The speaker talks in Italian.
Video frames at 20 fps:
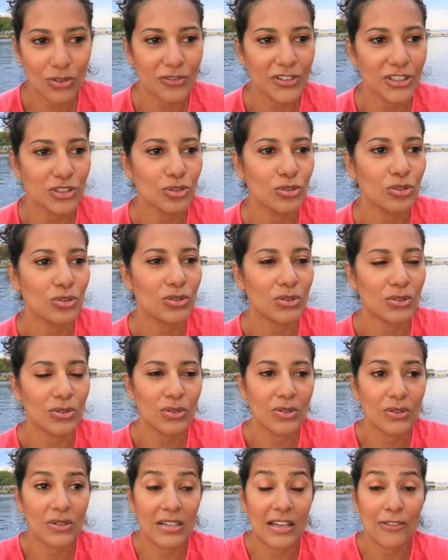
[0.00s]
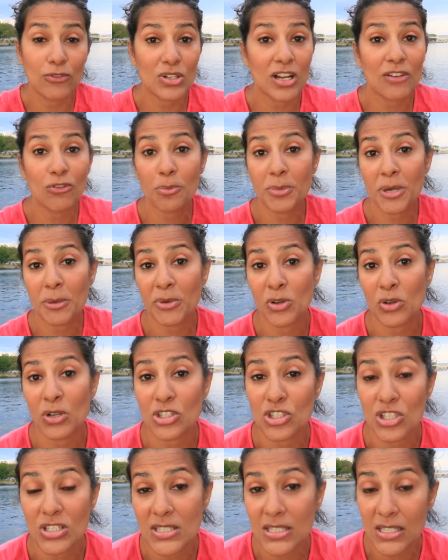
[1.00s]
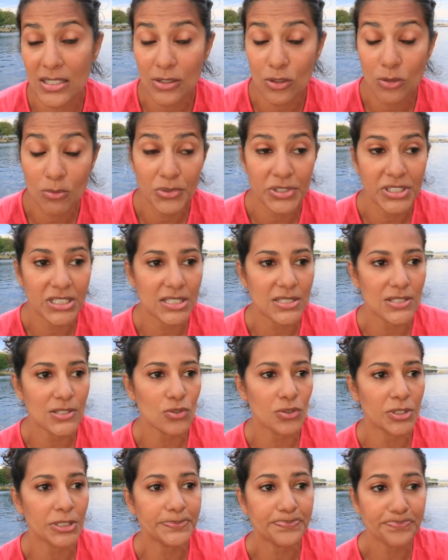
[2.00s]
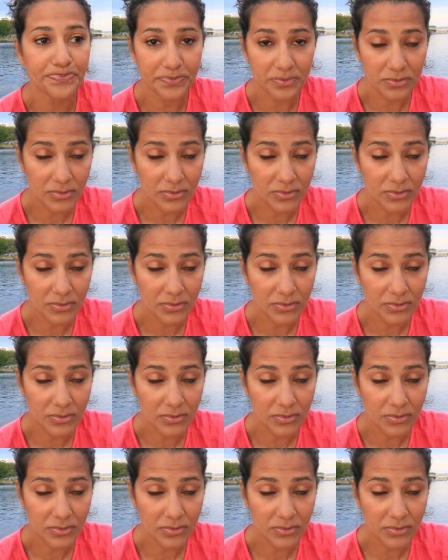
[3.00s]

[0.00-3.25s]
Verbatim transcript: fatto, lavoravo prima in un'agenzia di comunicazione